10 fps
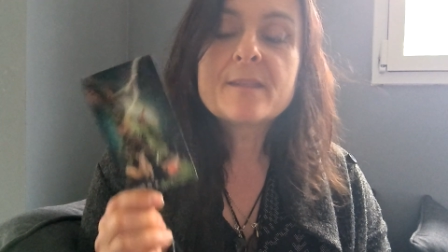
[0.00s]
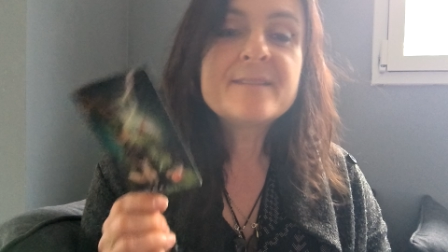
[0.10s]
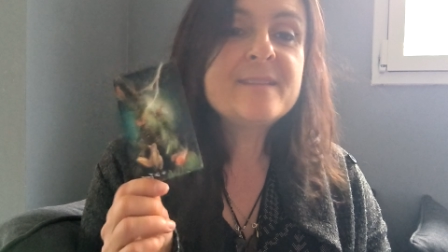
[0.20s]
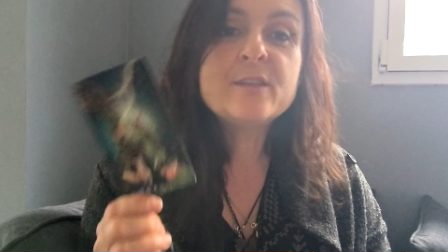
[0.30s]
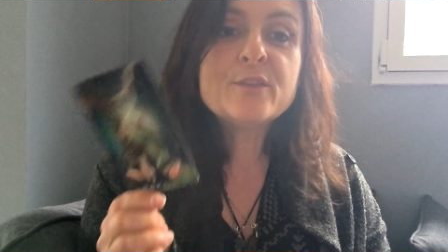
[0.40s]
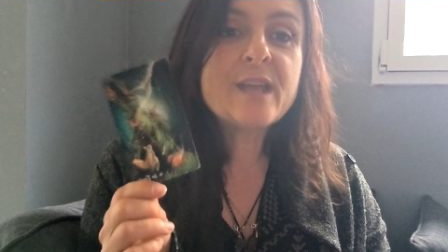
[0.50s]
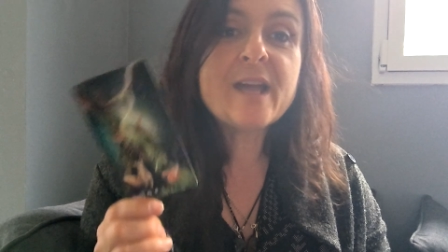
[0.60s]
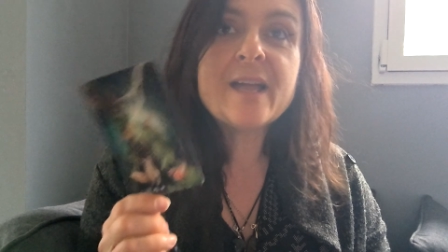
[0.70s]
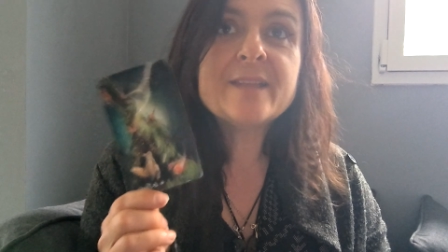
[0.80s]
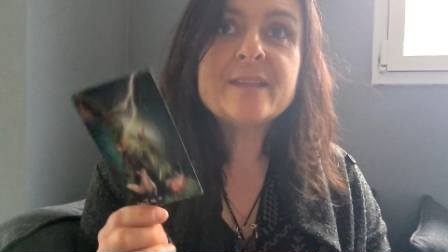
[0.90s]
S'il y en a
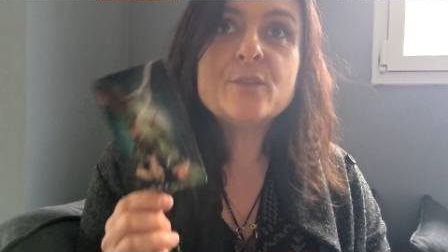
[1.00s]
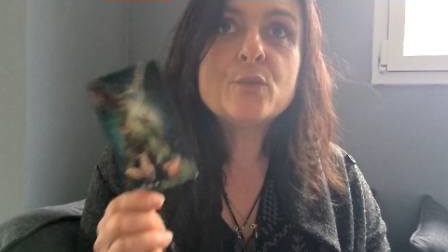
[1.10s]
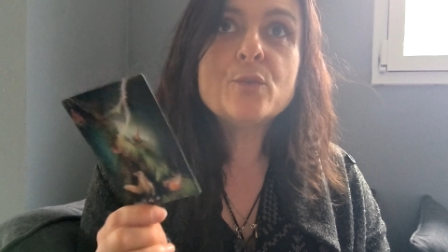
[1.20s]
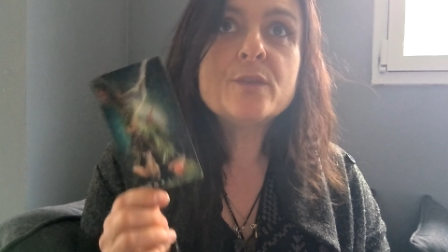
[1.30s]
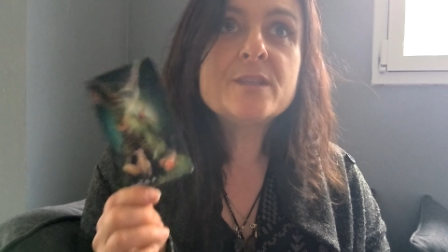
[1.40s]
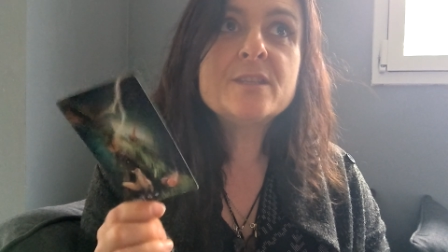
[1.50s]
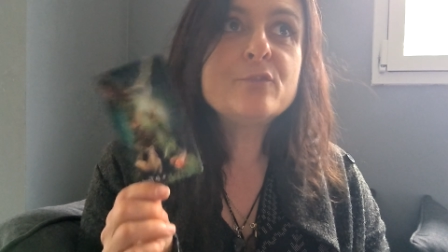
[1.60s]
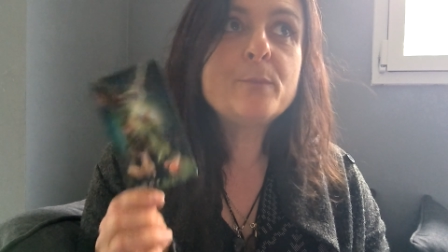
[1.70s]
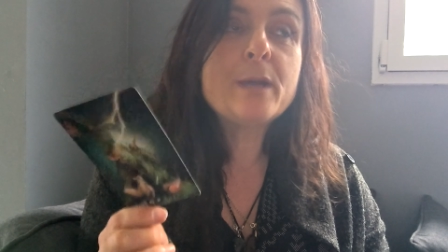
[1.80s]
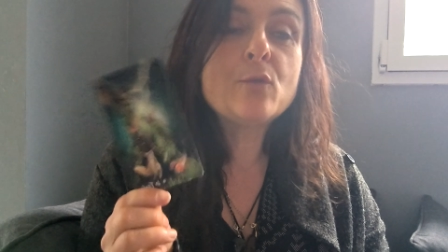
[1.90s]
un des deux qui
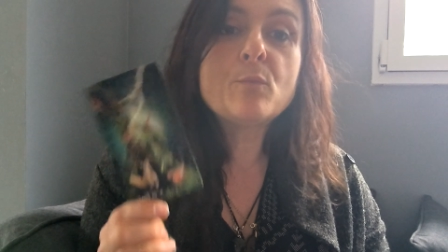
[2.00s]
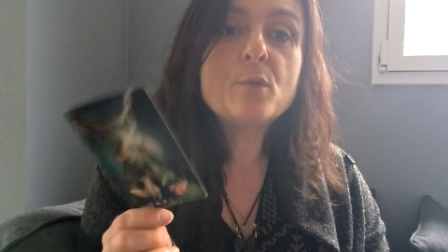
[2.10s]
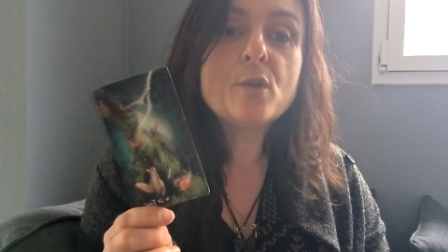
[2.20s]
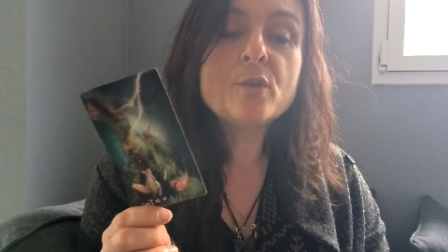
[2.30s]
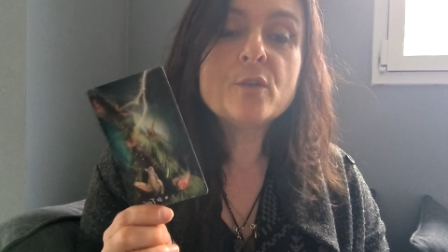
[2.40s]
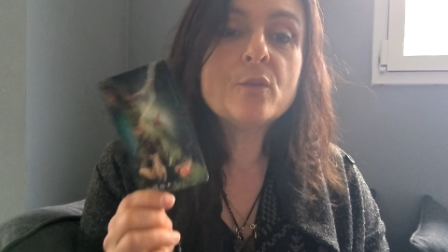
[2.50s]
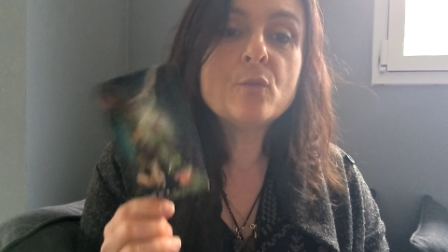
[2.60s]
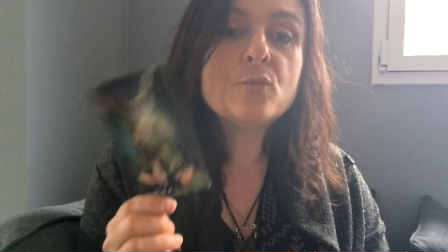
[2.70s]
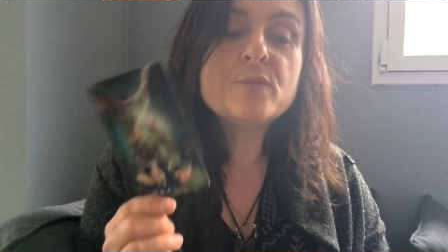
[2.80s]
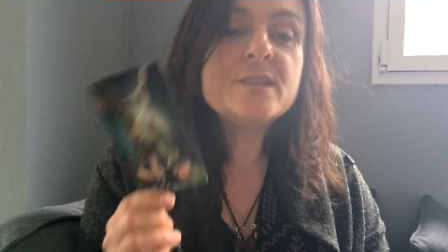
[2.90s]
veut pas comprendre,
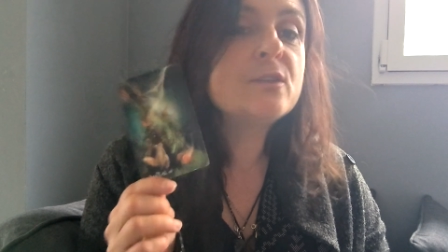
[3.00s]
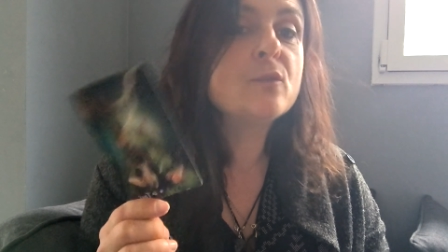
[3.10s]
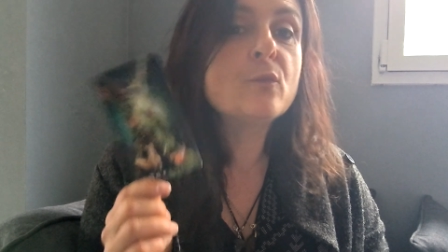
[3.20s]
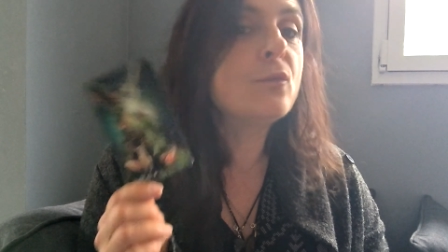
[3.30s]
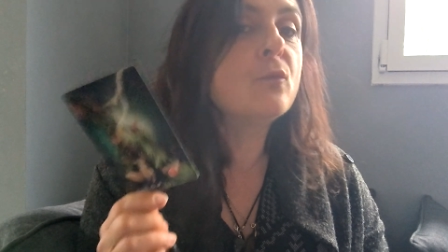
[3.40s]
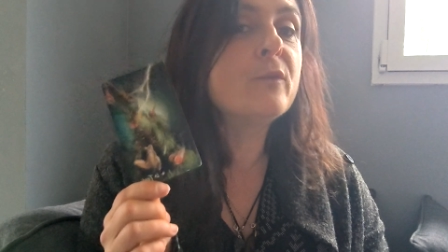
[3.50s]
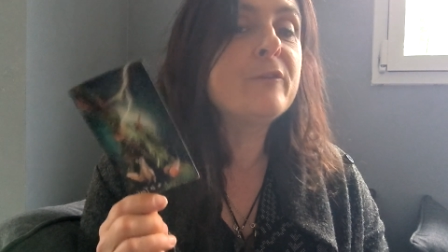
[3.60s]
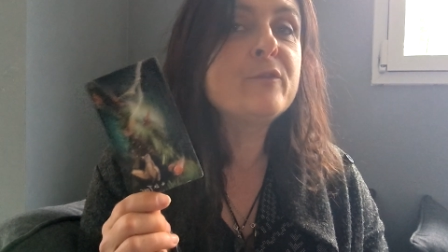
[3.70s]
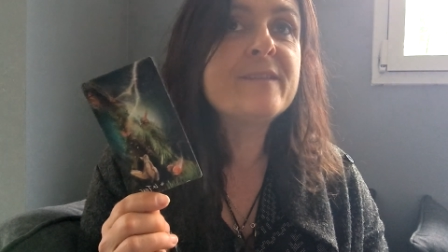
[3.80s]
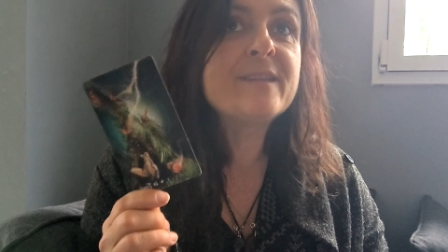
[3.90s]
on vous dit qu'on va
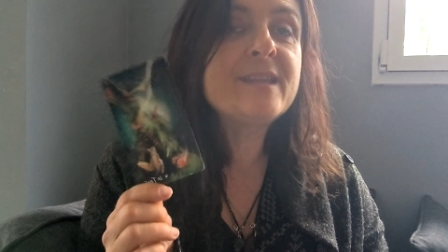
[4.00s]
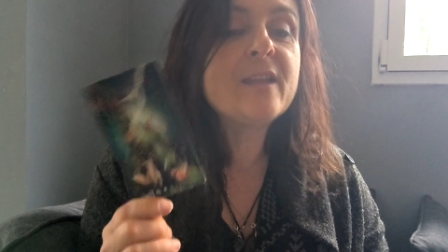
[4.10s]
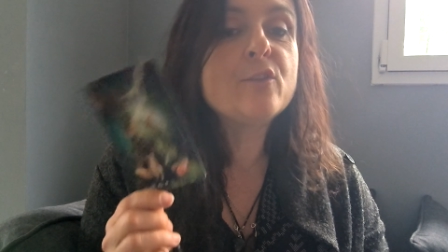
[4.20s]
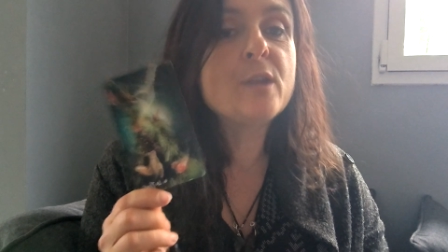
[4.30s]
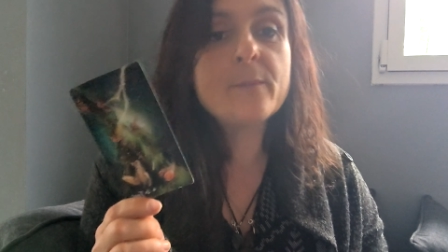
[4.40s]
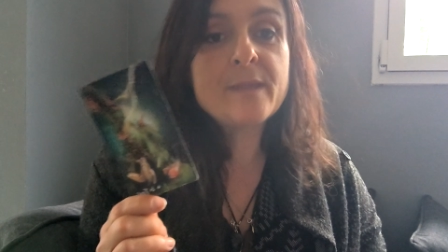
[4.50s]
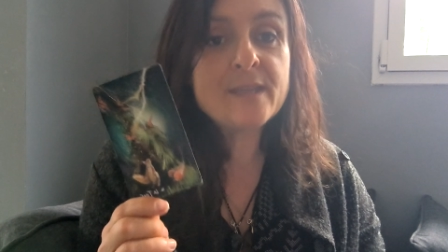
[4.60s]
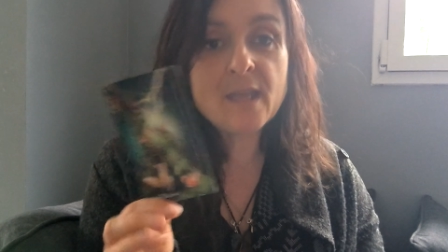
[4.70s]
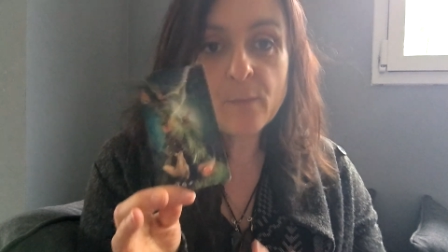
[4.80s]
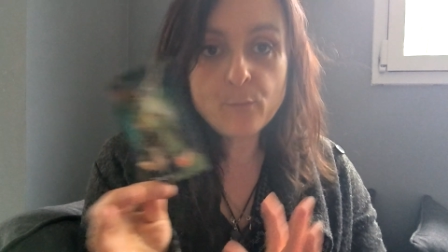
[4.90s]
vous aider de la
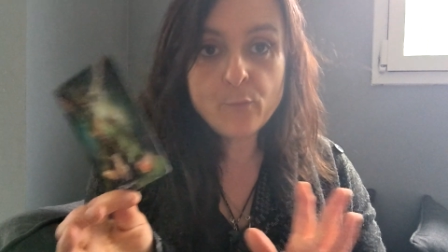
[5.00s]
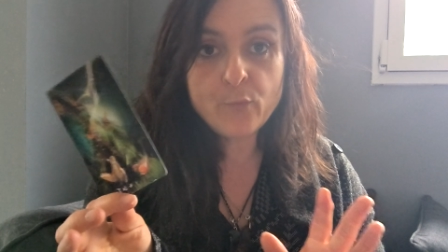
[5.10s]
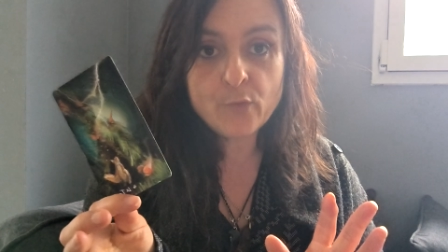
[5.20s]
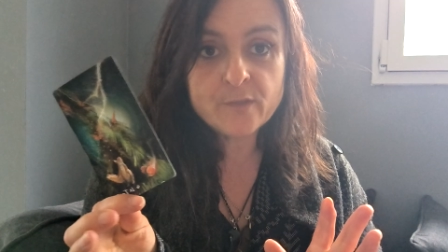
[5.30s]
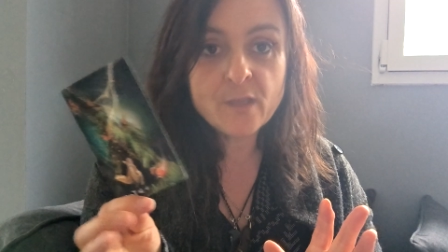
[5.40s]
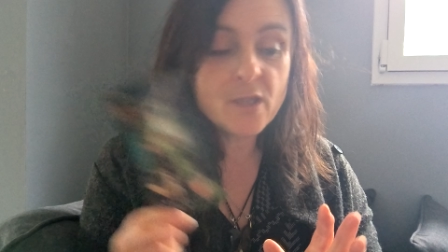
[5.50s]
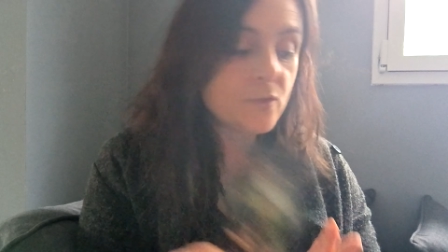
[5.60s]
manière un peu forte.